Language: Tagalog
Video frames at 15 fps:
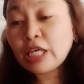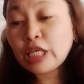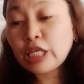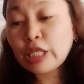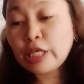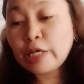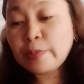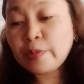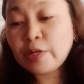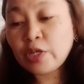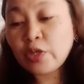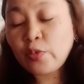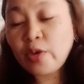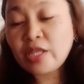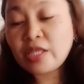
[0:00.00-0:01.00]
Number
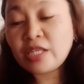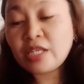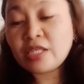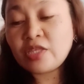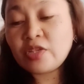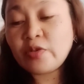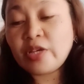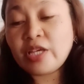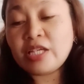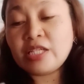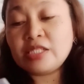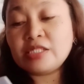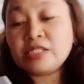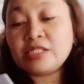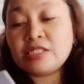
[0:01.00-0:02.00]
23
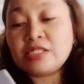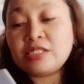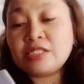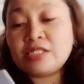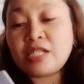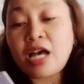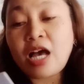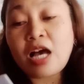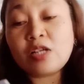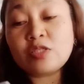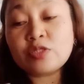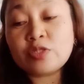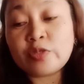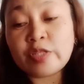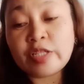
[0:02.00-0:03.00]
is
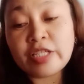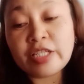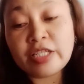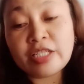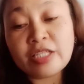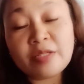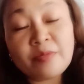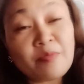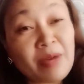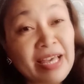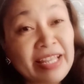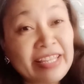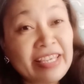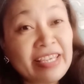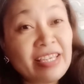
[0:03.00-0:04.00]
how to earn
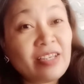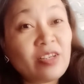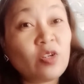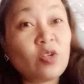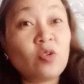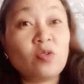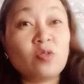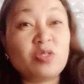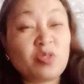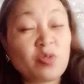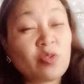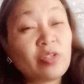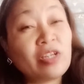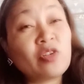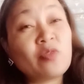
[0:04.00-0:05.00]
money. Oh, gusto
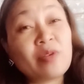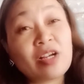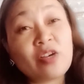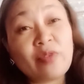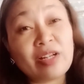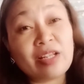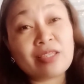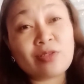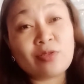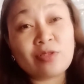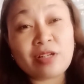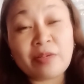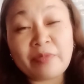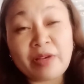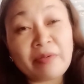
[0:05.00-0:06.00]
ko din gumagawa nito
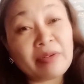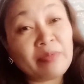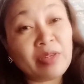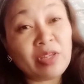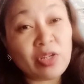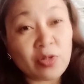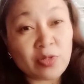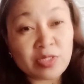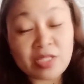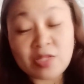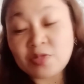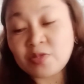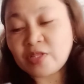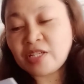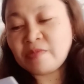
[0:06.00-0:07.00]
ng mga videos,
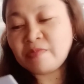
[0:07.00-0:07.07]
how to earn